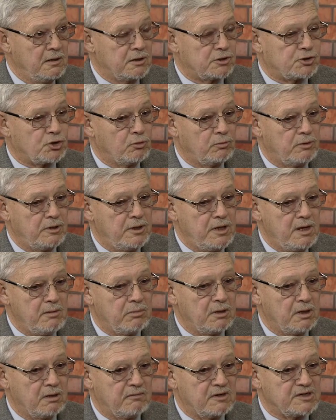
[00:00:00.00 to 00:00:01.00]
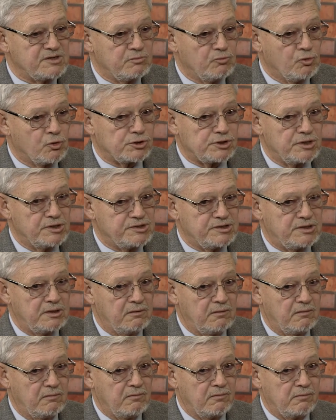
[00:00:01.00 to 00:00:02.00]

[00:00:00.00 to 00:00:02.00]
чтобы не было возможности